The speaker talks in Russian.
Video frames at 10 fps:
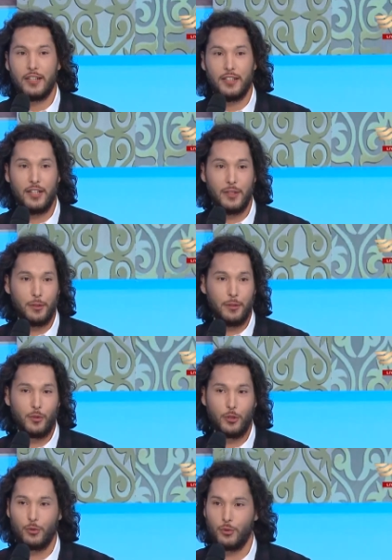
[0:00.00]
Я
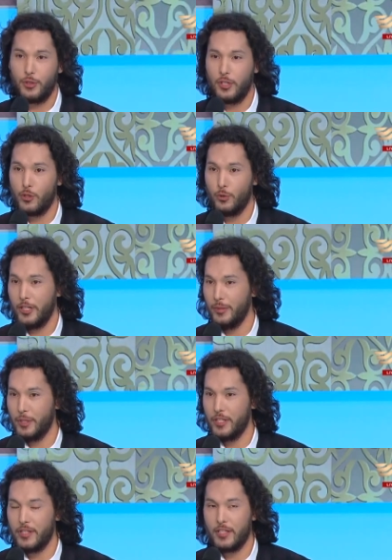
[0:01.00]
потому что тоже хожу на
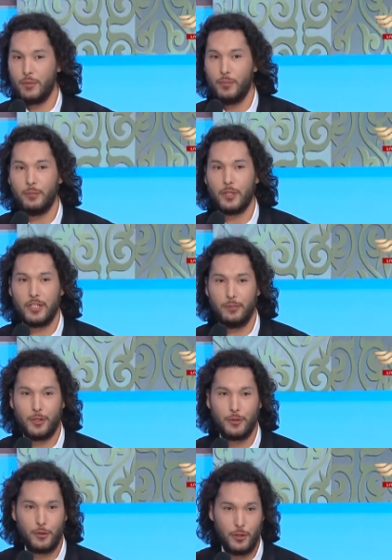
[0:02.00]
репетиции мимо
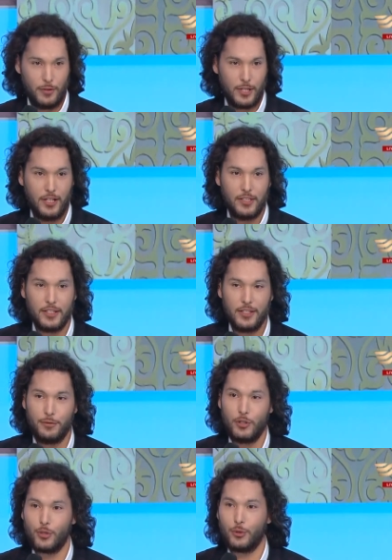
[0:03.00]
репетиционного зала и
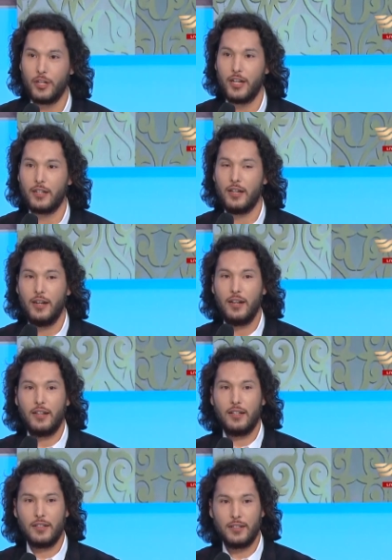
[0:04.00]
вижу, как
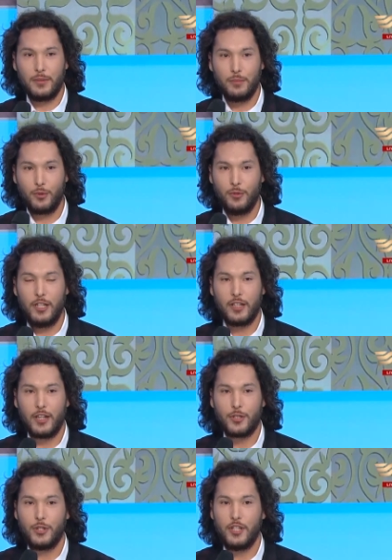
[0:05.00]
э, буквально каждый